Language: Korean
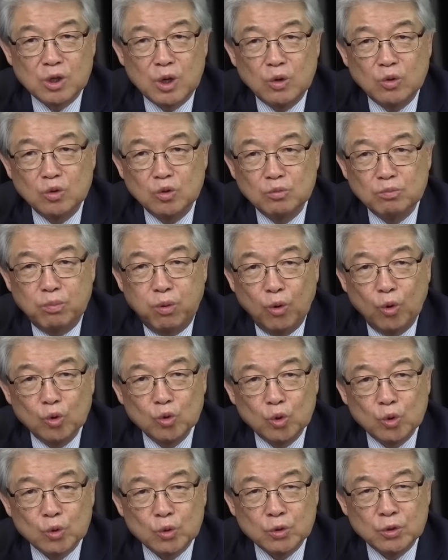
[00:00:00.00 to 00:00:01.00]
나오는
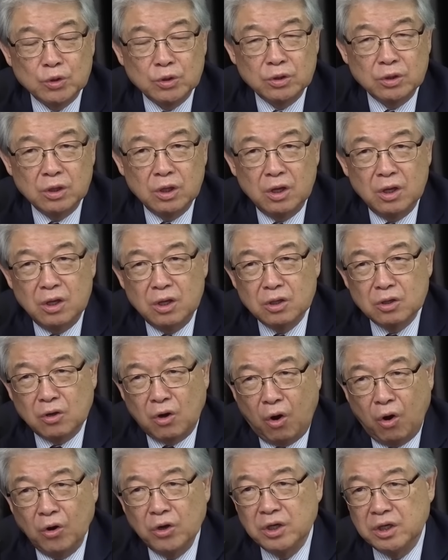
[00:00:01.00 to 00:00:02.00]
보도를
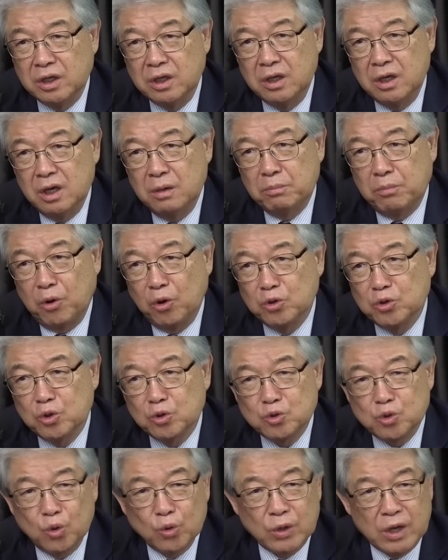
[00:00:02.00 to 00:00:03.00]
거의
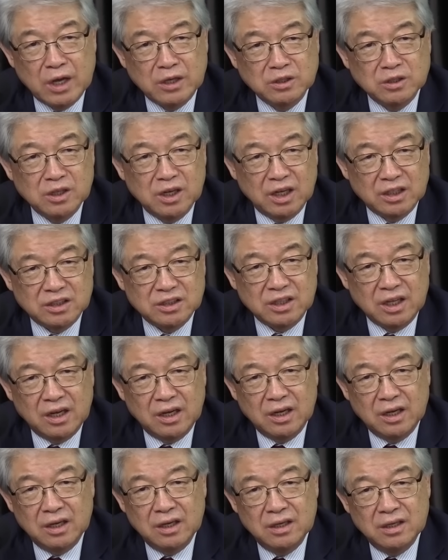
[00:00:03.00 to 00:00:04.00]
번역 소개하는 것
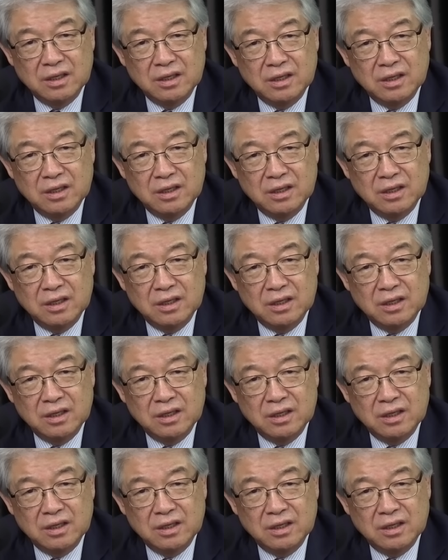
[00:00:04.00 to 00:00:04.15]
같다.